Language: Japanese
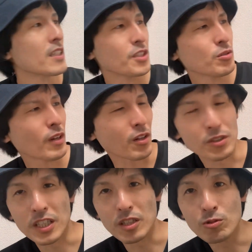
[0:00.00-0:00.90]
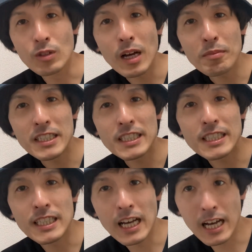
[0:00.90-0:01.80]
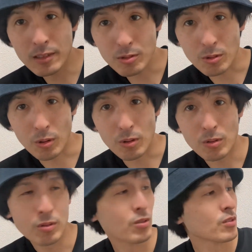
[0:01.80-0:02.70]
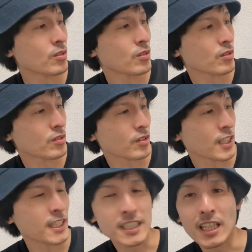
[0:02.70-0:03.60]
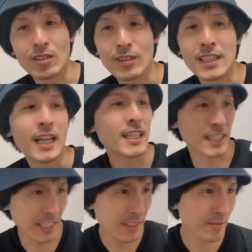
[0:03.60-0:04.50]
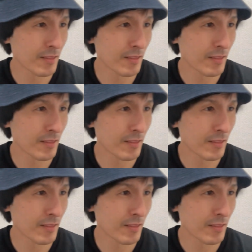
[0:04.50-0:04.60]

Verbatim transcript: う。幽霊の日、裏飯屋と、出てきたのは何？